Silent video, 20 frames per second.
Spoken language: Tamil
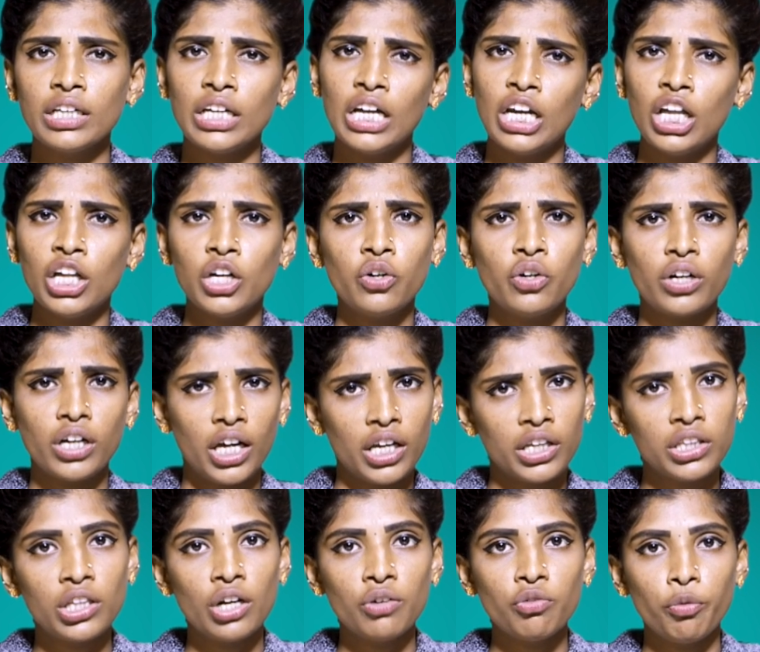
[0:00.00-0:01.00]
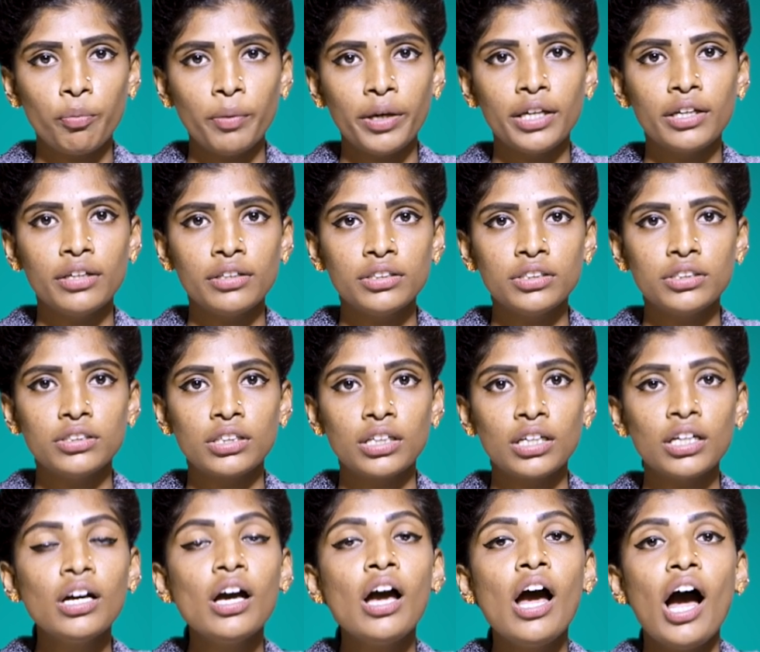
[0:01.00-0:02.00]
தான் எல்லாரோட கருத்தாகவுமே
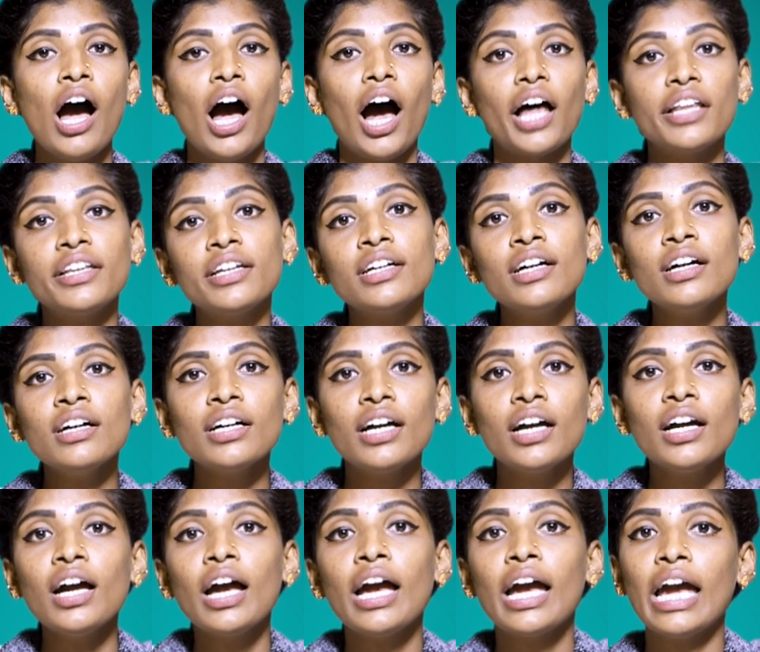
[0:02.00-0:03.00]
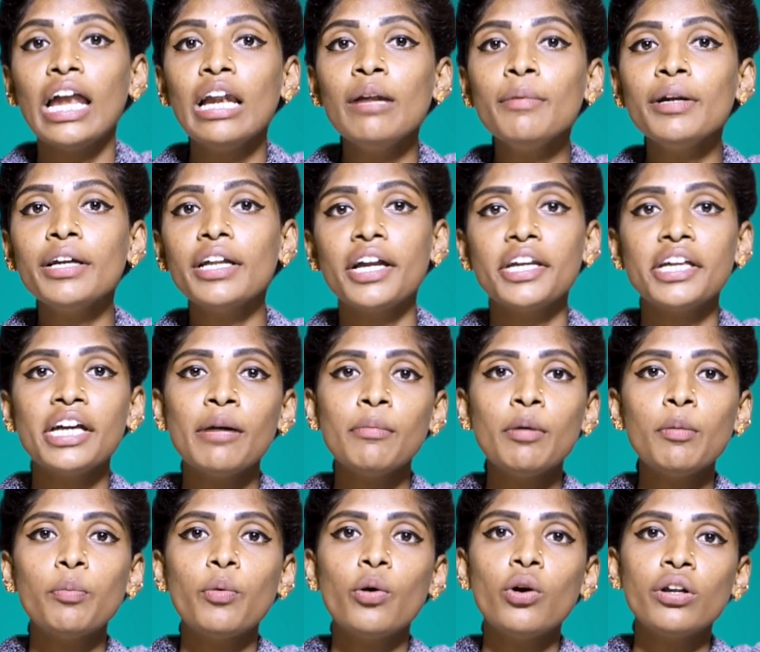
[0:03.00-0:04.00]
இருந்துட்டுருக்கு அதற்காக ஹெல்மெட்
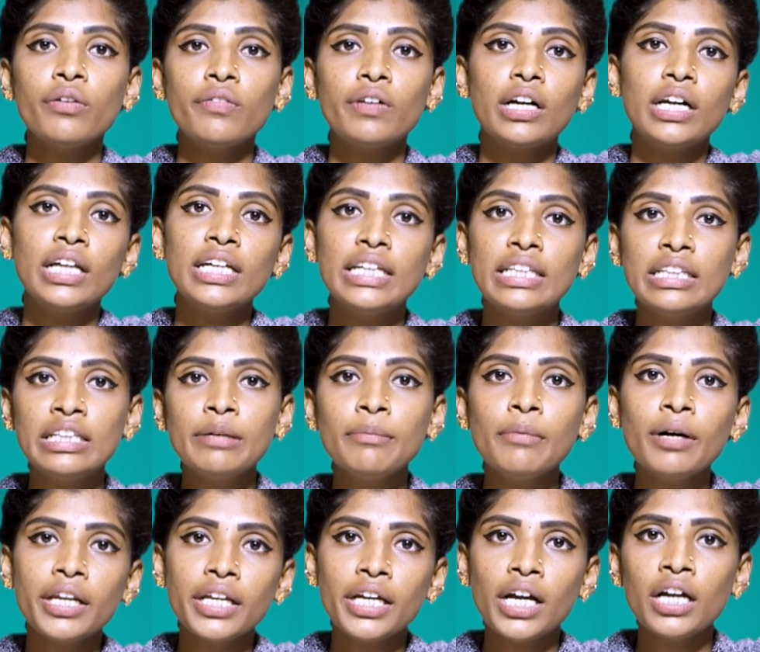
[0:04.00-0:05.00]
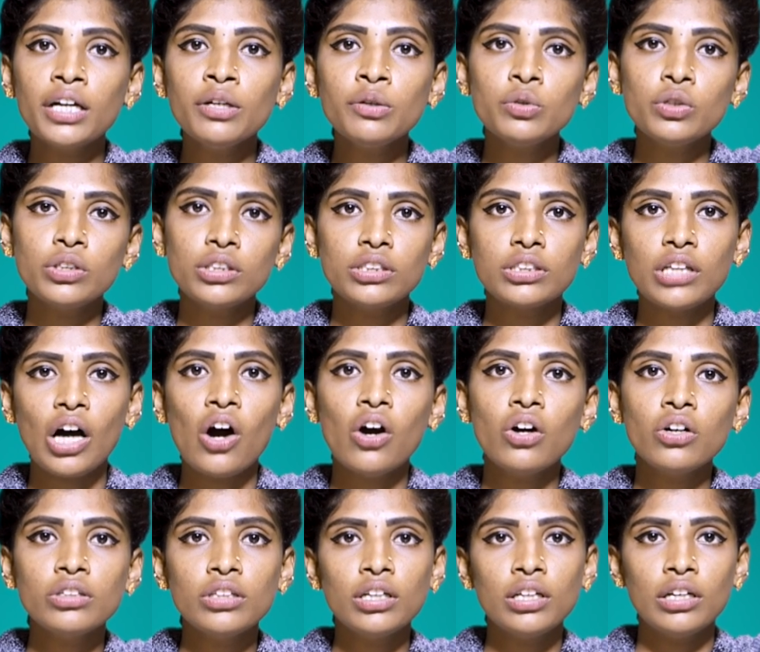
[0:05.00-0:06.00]
அணியாமல் போகிறவங்களை இந்த மாதிரியான ஒரு
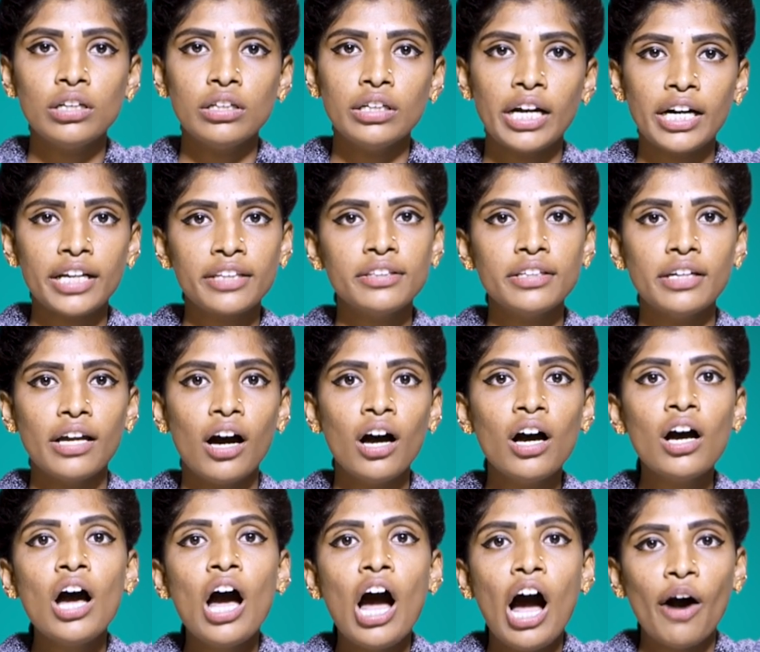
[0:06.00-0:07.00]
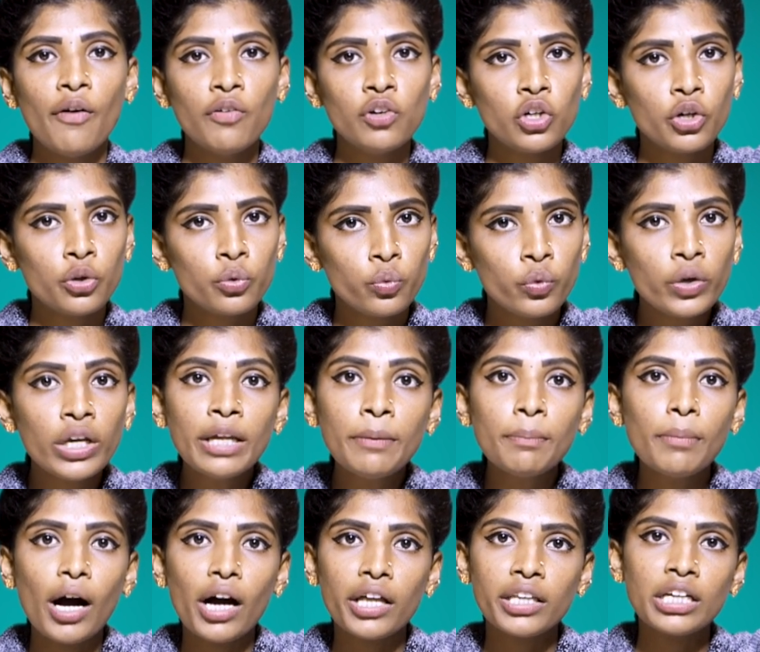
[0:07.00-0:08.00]
தாக்குதல் நடத்தினா அவங்களோட
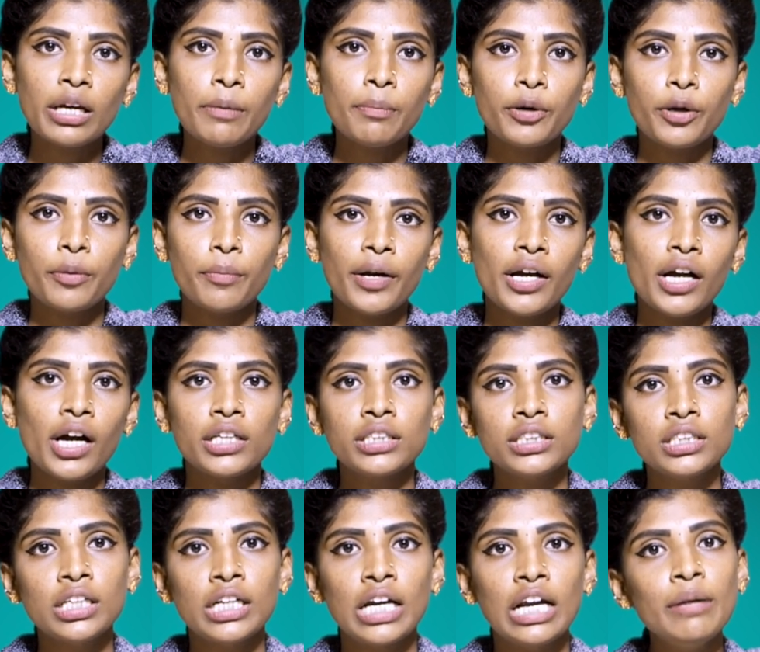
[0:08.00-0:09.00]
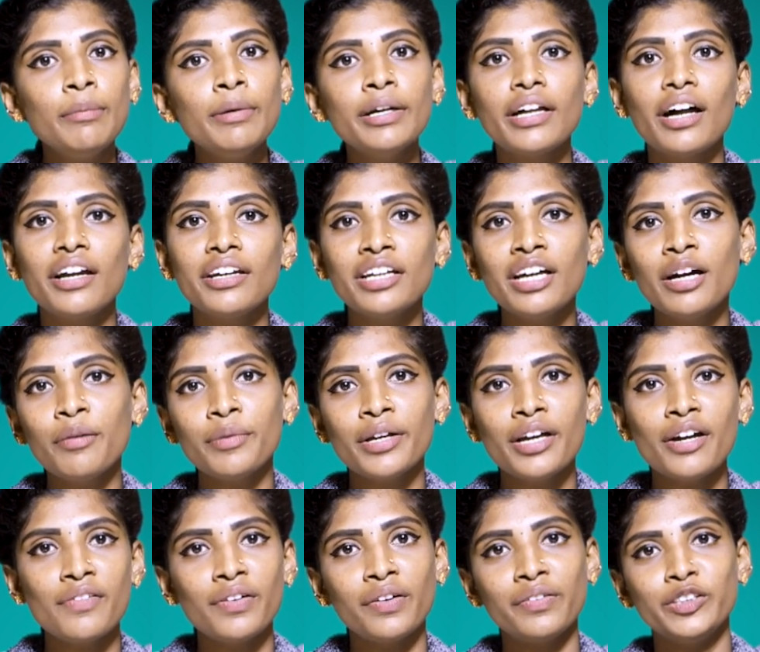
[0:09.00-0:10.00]
உயிர் பாதிக்கப்படுமே அதுக்கு ஹெல்மெட்
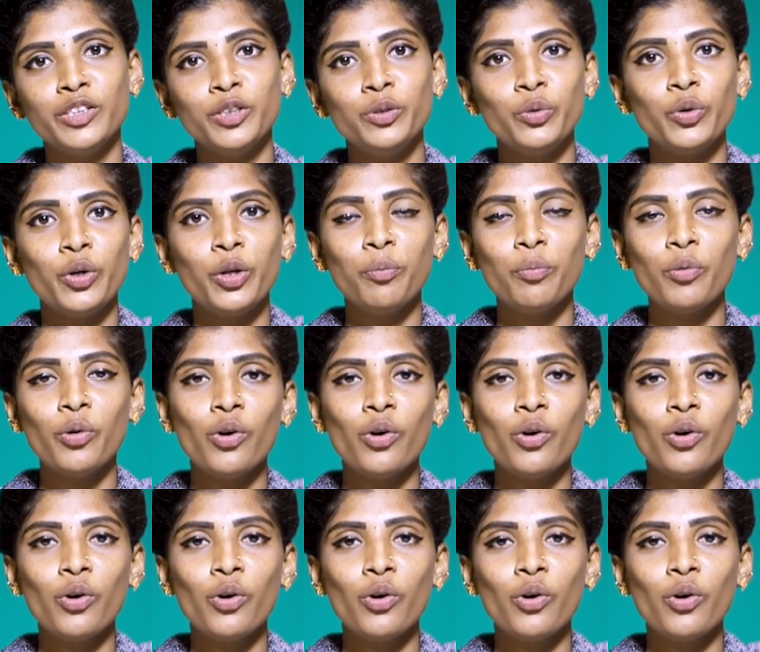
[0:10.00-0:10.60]
அணியாமையே அவங்க வந்து உயிர்